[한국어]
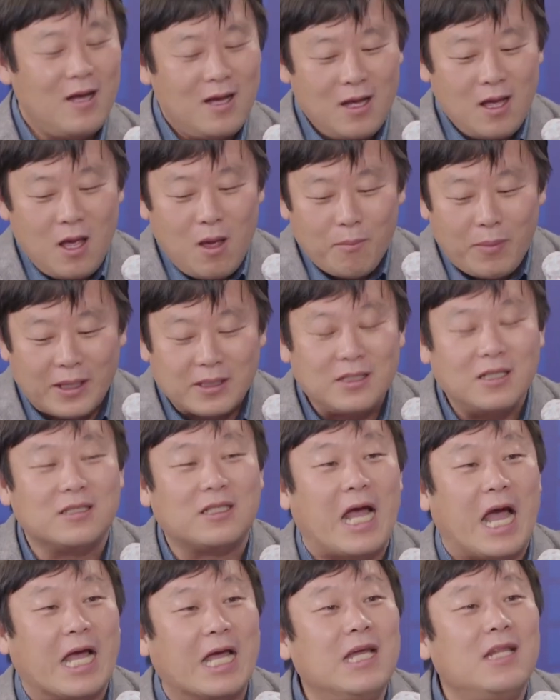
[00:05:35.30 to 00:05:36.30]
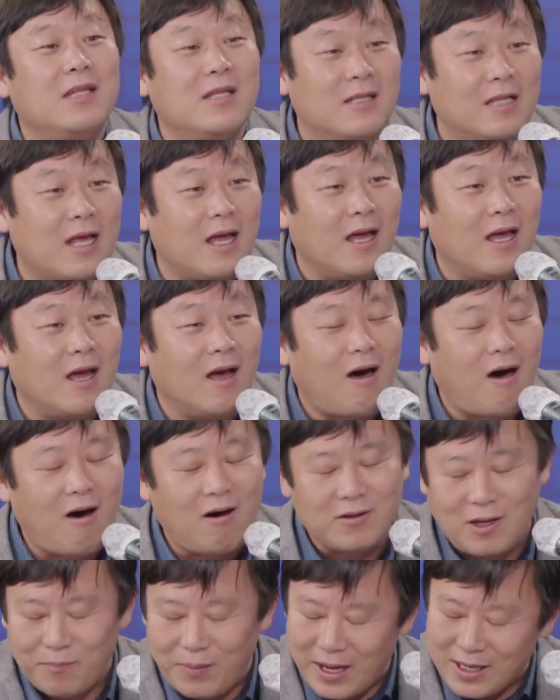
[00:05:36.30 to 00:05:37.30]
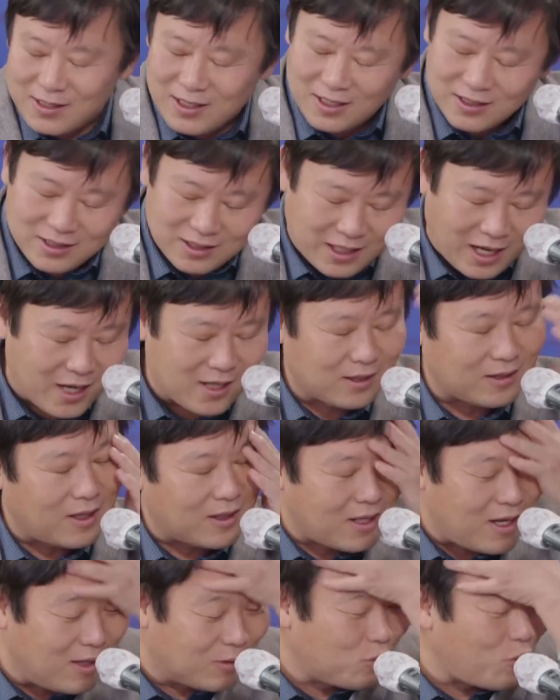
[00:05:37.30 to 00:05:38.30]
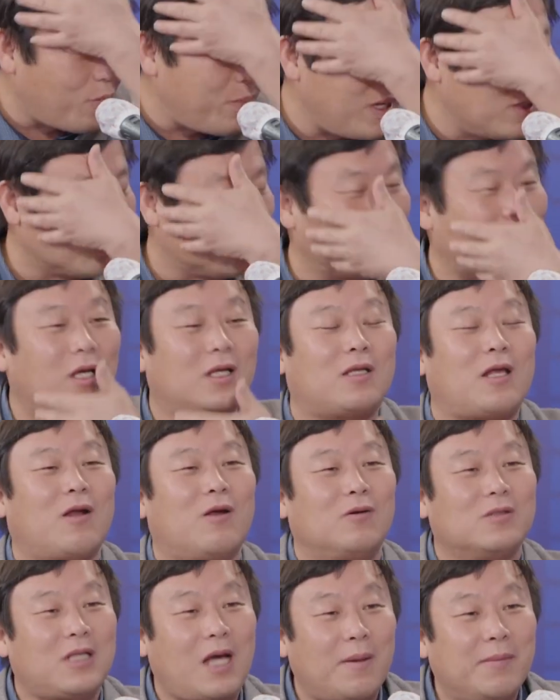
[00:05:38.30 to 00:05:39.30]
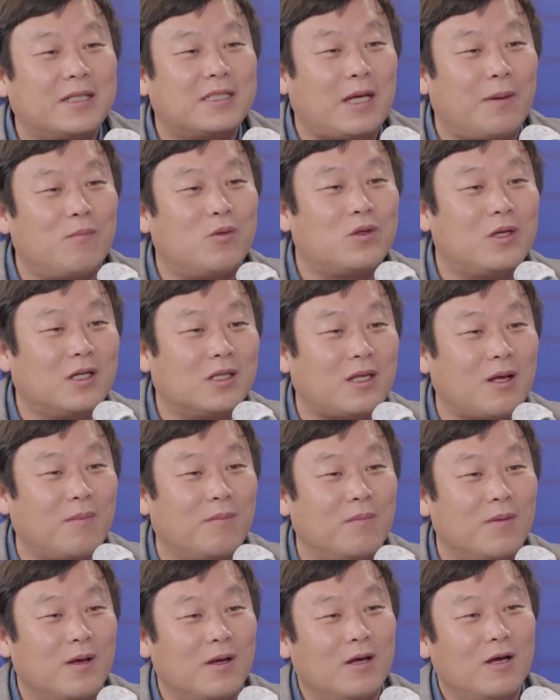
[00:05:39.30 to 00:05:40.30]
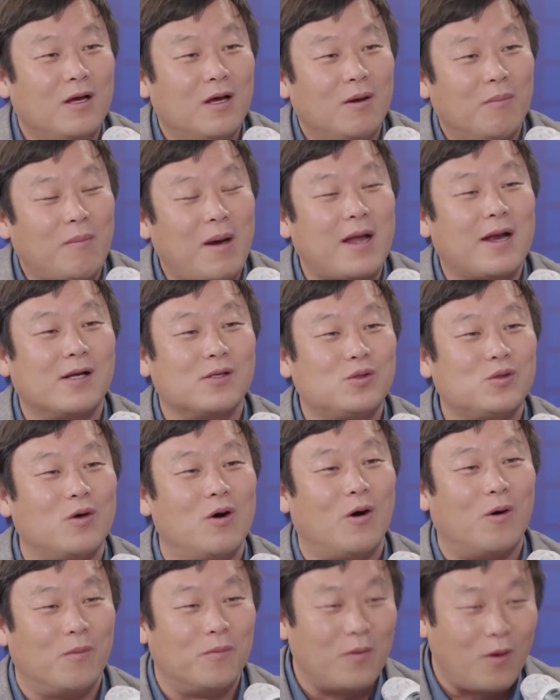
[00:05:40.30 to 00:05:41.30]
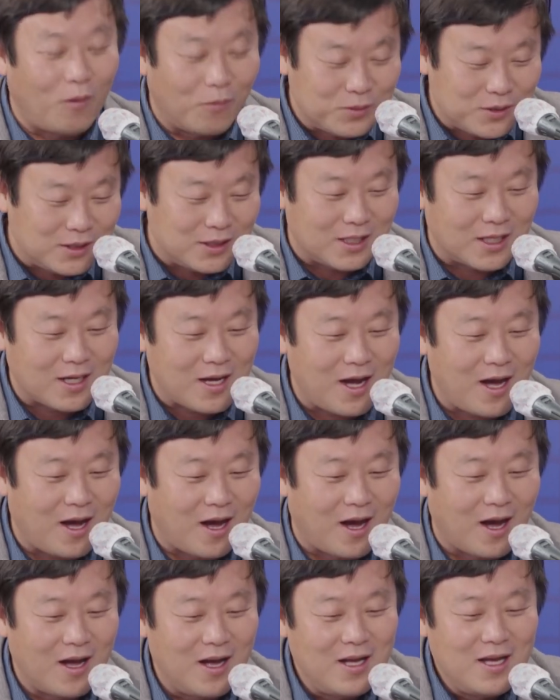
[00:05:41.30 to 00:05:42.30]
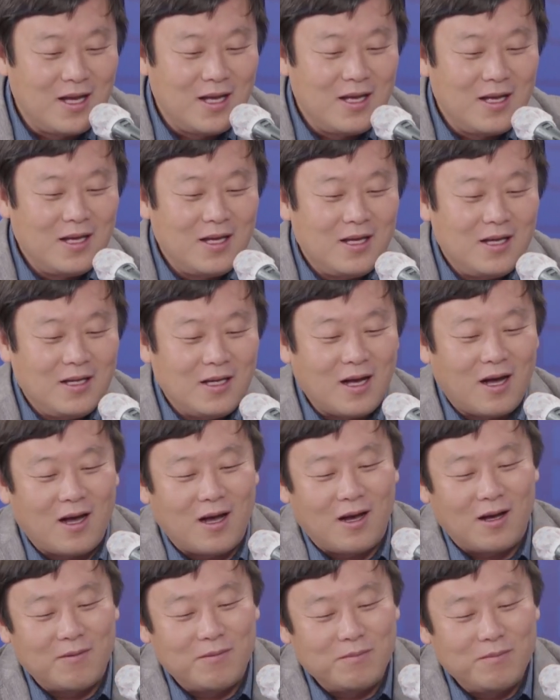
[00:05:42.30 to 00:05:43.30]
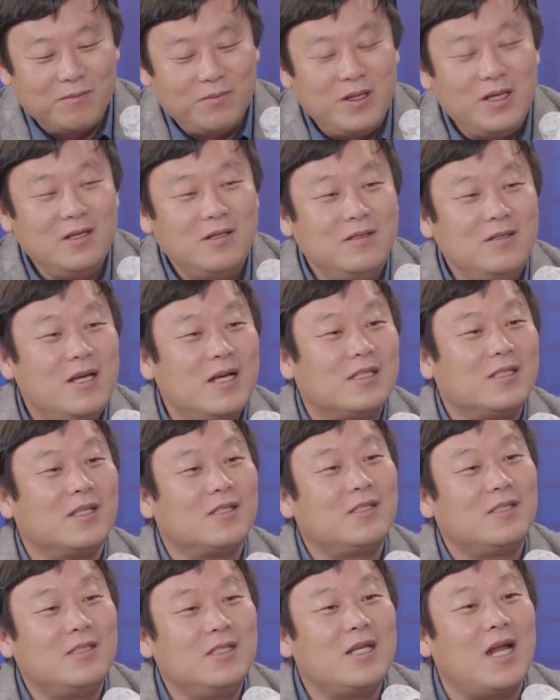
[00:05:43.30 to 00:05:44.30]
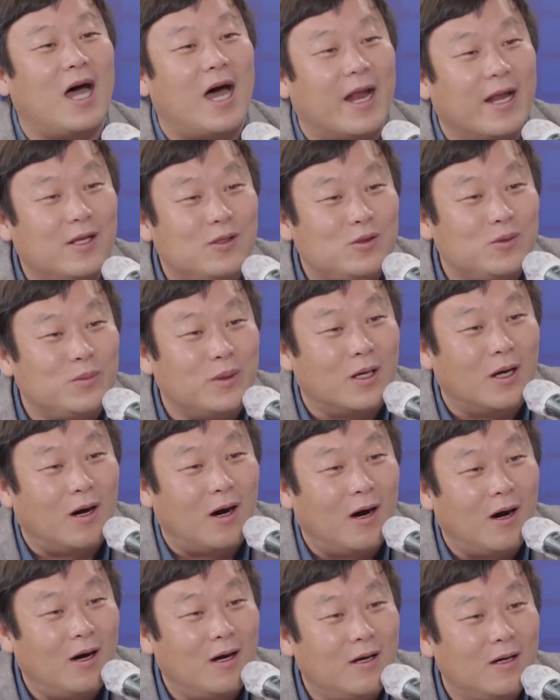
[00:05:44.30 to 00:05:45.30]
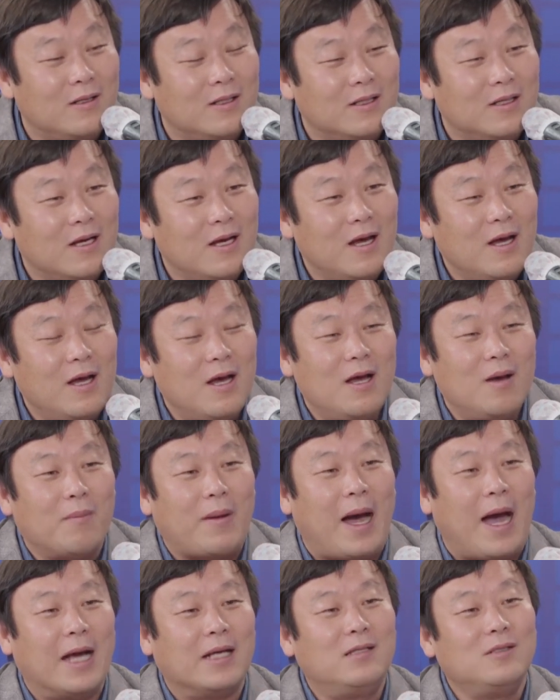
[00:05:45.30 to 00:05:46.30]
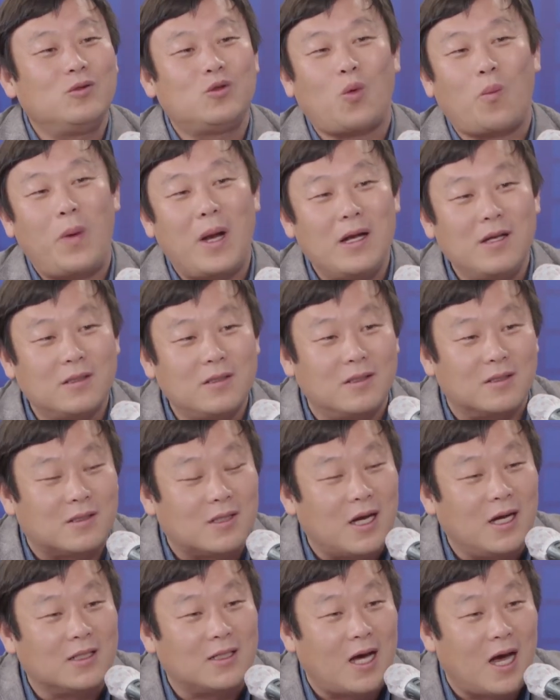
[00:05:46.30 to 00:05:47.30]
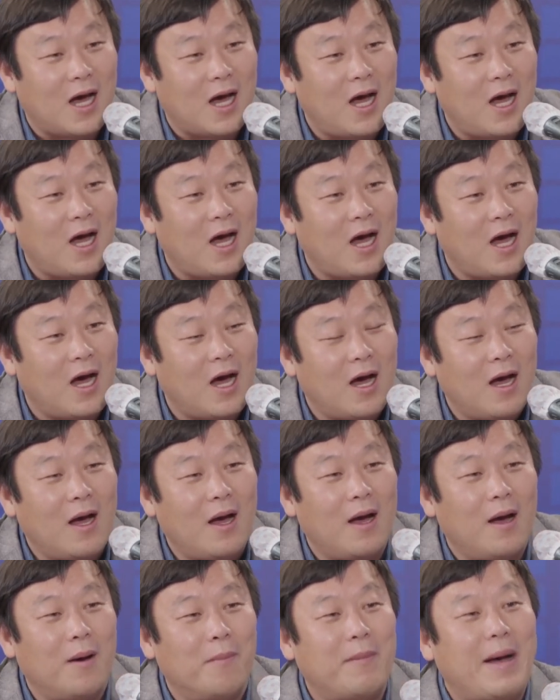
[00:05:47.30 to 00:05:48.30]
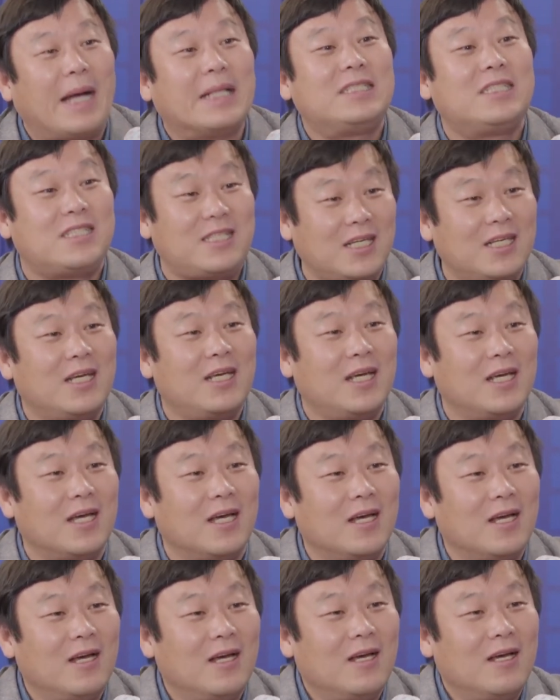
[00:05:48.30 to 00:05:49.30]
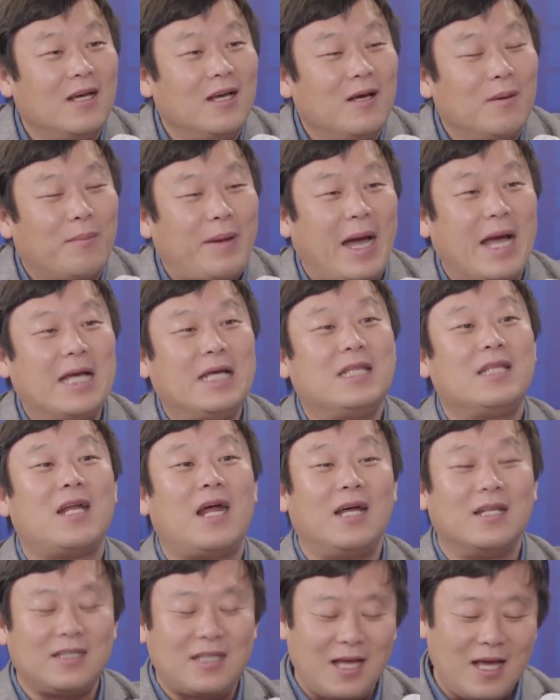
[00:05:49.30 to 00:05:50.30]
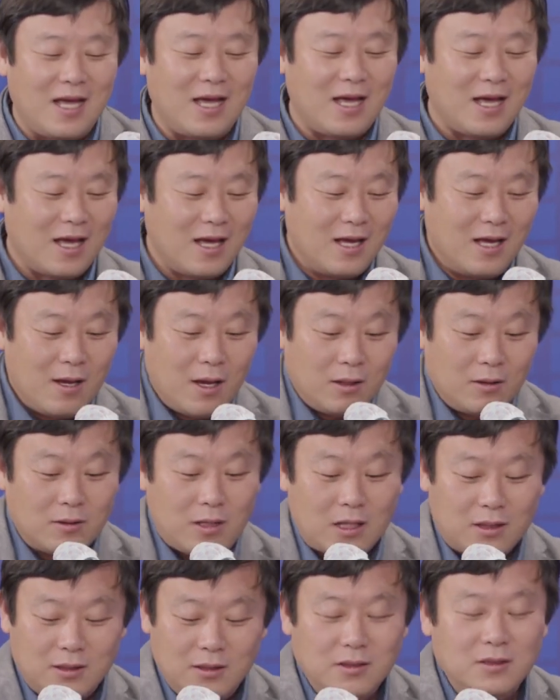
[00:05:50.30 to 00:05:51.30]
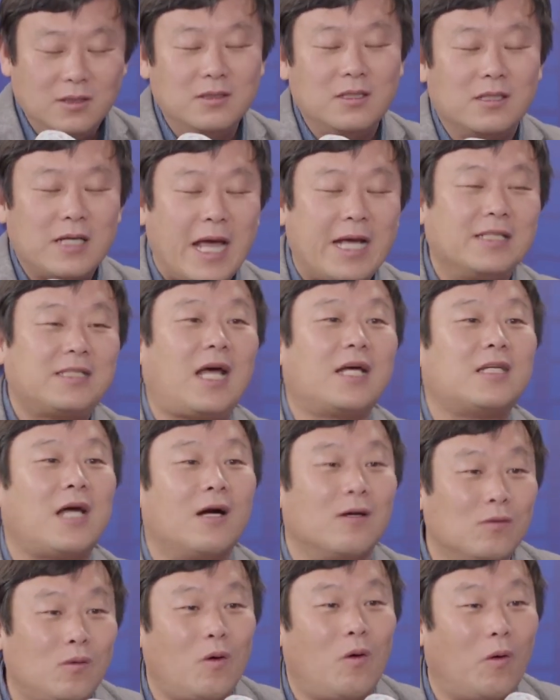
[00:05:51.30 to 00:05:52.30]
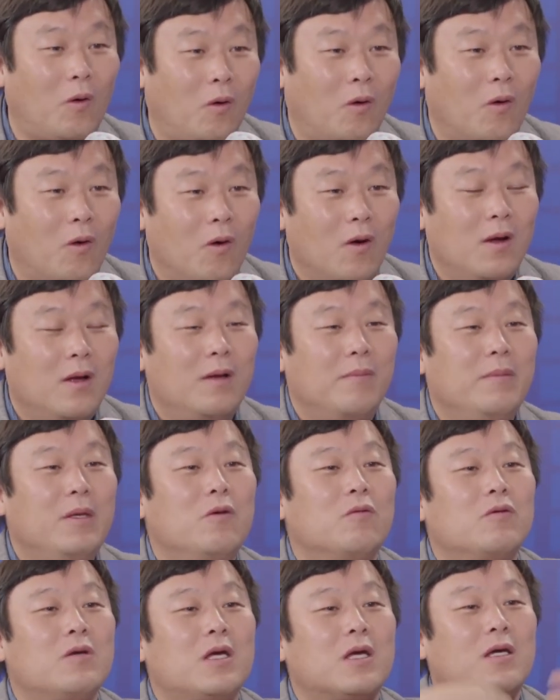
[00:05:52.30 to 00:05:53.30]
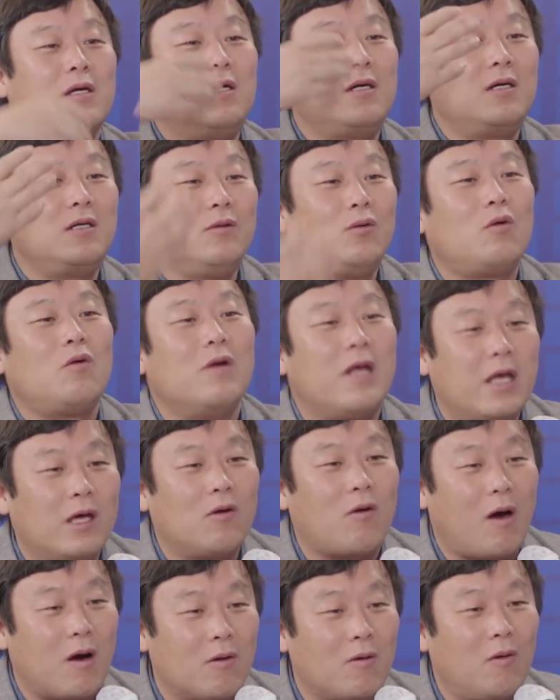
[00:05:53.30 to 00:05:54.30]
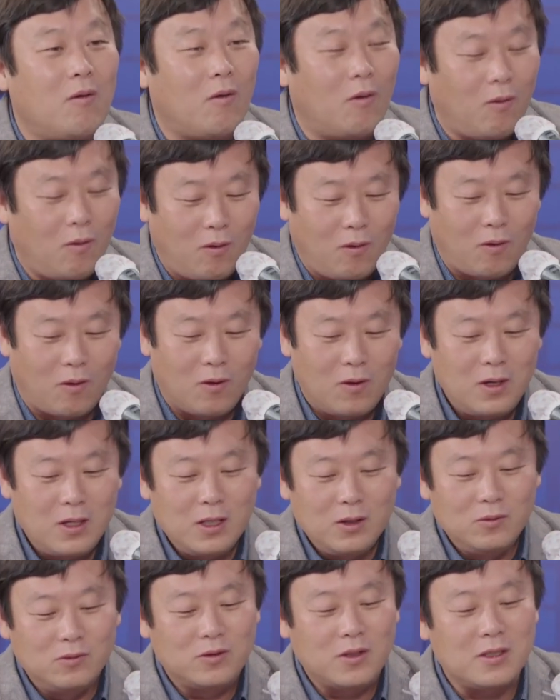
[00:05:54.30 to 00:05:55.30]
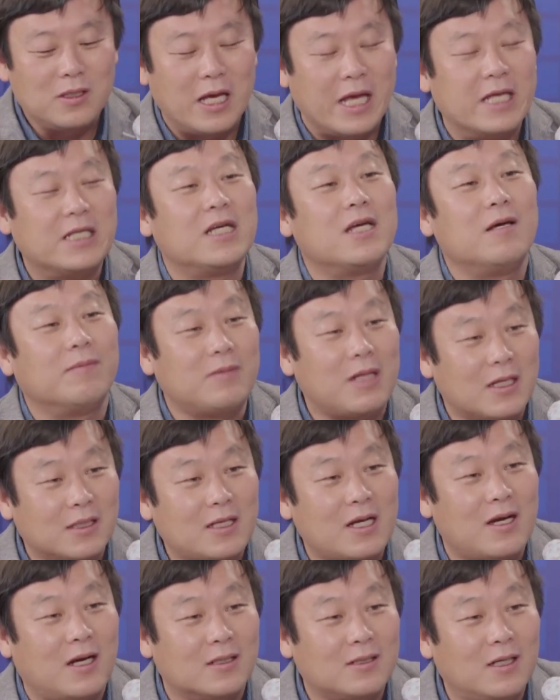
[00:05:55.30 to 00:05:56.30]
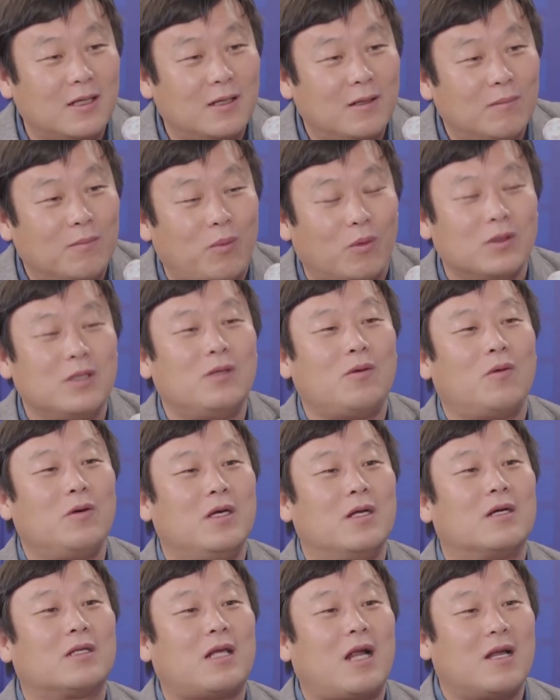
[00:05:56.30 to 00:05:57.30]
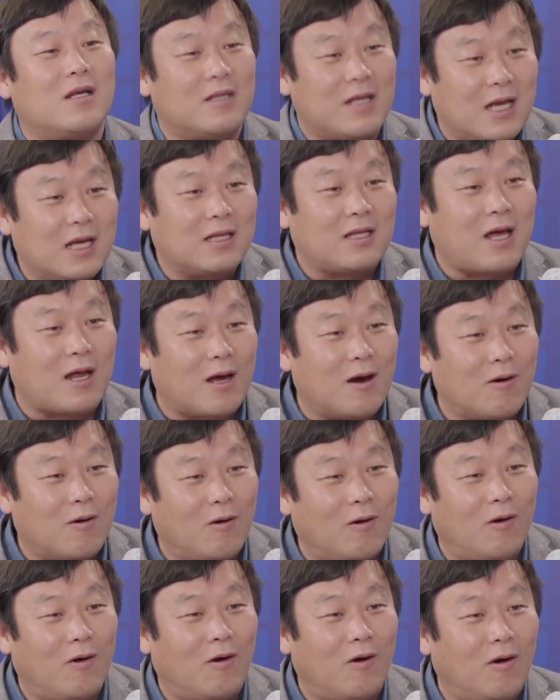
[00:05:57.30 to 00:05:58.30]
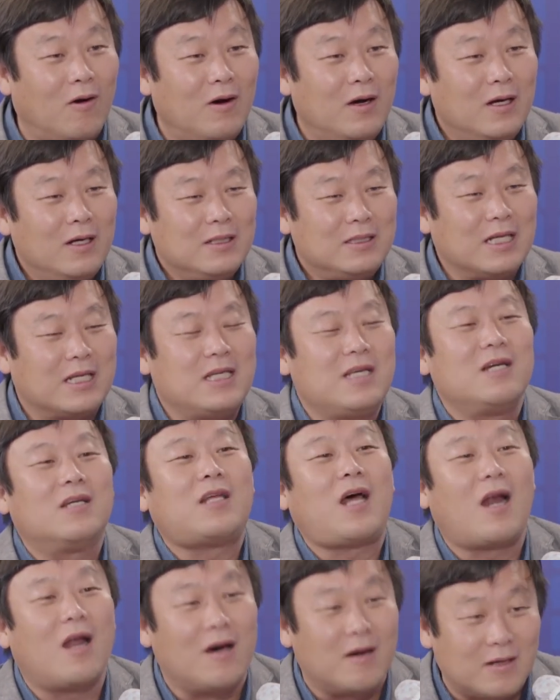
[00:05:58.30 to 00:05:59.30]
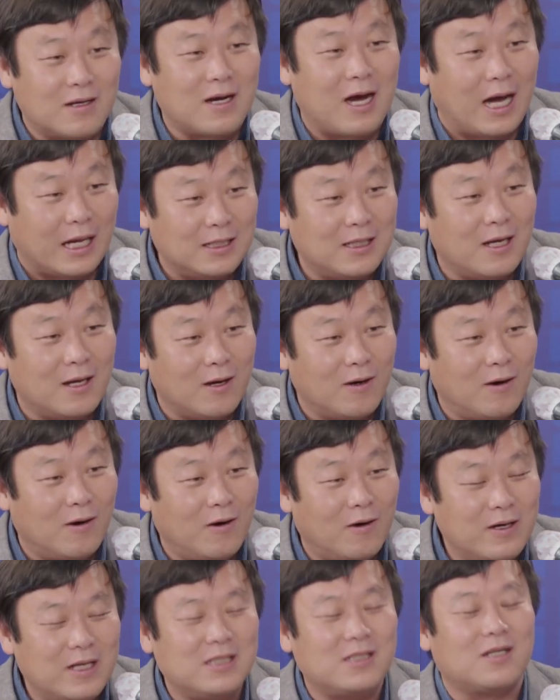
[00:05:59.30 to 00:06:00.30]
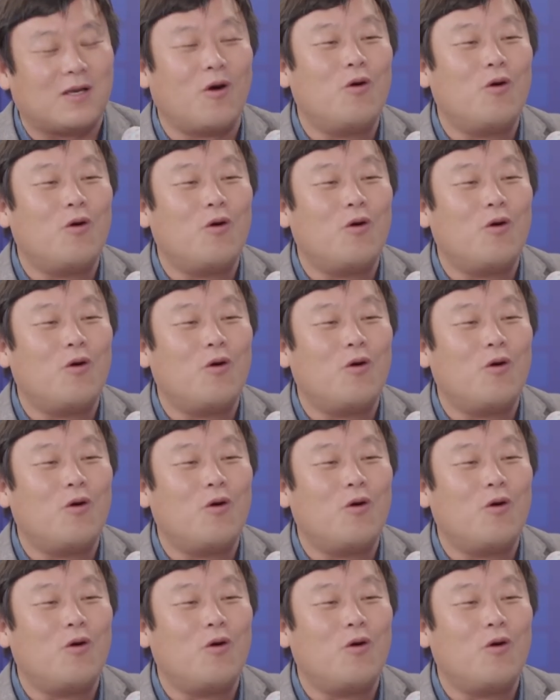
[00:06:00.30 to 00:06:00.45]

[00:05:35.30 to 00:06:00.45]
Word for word: 바이든한테 당했는데 아나 네. 바이든한테 당했다 내가 쪽팔려 죽겠다라고 차마 참모들한테 말할 수가 없으니까 음. 야미 의에서 승인을 안 해주면 네. 바이든 쪽팔려서 어떡하냐 아하. 마치 그런 맥락이다. 바이든한테 그러니까 그 행사장도 네. 미국이 큰돈을 내기로 한 거고 윤석열 예정이 없던 행사장 가서 본인도 1억 달러 내겠다라고 네. 이제 끼어달라 그런 거 아니에요. 그래서 겨우